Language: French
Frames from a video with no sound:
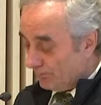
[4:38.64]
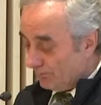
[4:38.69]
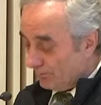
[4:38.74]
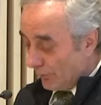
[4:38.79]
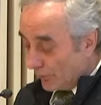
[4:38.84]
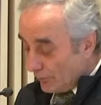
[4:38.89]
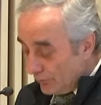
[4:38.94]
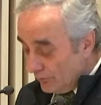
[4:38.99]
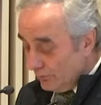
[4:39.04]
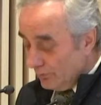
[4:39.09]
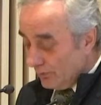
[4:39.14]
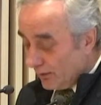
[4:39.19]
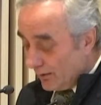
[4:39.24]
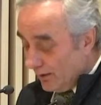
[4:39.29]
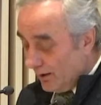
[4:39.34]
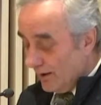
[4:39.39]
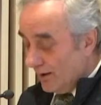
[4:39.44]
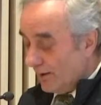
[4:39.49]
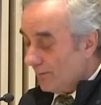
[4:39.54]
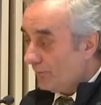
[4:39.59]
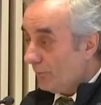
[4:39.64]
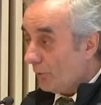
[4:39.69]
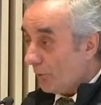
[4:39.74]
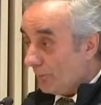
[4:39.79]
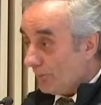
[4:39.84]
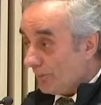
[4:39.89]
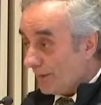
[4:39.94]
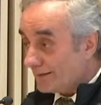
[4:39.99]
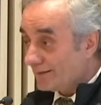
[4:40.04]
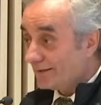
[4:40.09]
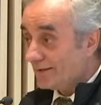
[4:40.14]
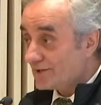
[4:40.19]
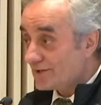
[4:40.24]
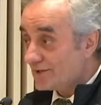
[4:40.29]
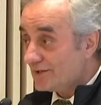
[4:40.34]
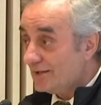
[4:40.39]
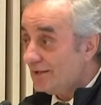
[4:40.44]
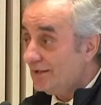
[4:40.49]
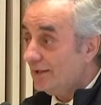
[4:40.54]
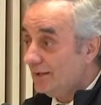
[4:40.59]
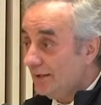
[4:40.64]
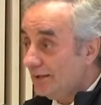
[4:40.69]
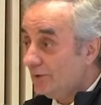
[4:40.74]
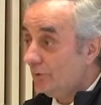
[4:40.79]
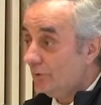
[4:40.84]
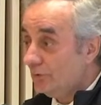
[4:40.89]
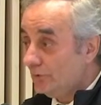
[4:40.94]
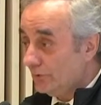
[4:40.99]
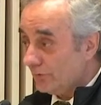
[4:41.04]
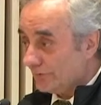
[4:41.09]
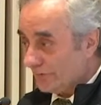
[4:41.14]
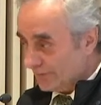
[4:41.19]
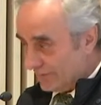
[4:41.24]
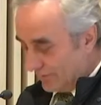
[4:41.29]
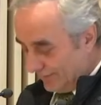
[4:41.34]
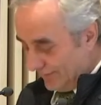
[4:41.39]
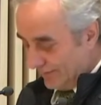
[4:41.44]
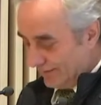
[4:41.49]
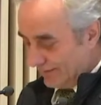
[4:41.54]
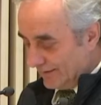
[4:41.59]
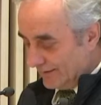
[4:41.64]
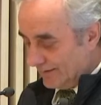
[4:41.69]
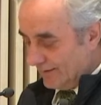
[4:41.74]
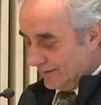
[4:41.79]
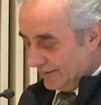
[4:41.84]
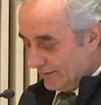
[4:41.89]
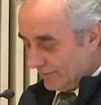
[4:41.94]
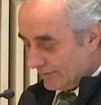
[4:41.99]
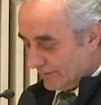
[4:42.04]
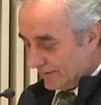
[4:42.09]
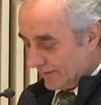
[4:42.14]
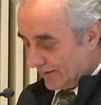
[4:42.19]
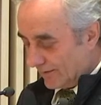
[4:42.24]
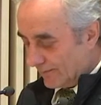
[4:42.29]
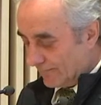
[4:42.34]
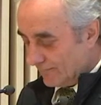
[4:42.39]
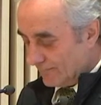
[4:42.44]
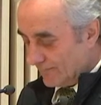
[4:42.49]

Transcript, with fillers: procure pour partager les cultures scientifiques, techniques, et industrielles.